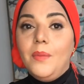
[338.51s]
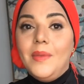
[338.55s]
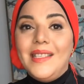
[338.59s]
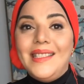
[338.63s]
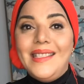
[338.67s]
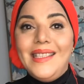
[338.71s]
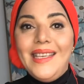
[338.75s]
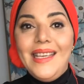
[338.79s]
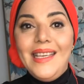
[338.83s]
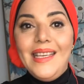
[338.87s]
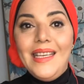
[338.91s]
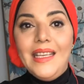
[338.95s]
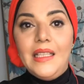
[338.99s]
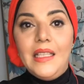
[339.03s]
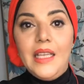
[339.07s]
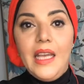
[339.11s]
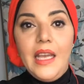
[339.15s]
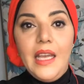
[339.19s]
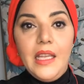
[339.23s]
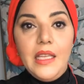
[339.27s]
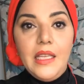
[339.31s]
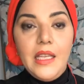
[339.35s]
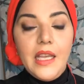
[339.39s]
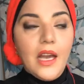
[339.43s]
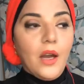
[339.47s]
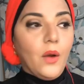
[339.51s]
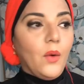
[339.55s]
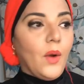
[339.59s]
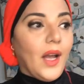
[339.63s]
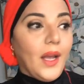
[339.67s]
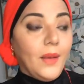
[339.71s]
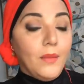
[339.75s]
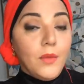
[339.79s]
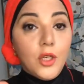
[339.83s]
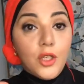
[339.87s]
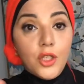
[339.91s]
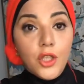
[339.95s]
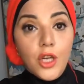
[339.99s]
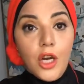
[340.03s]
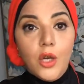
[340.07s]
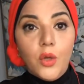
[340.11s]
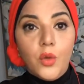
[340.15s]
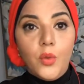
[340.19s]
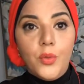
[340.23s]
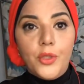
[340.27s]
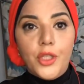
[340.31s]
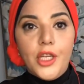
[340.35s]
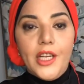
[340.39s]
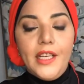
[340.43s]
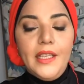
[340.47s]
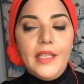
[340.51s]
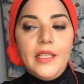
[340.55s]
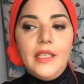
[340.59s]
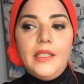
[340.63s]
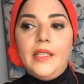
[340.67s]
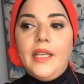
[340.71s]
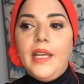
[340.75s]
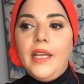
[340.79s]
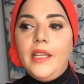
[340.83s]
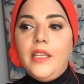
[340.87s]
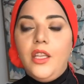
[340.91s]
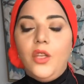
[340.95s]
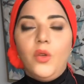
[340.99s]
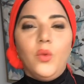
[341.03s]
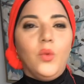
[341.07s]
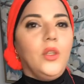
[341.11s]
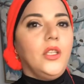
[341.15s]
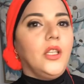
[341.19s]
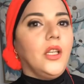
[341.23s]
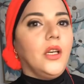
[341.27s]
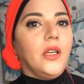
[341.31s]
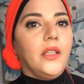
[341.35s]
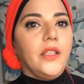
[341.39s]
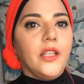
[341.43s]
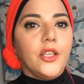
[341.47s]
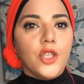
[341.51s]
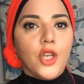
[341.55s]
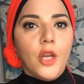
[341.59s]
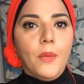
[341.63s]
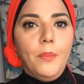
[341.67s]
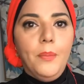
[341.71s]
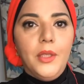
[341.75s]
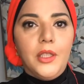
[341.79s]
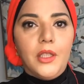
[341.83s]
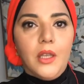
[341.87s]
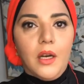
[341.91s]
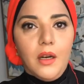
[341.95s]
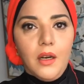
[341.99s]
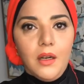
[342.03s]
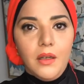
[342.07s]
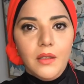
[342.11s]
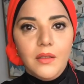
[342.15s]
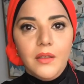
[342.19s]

زي تاني او عامل شعره بشكل تاني نقول ده ده شاب طق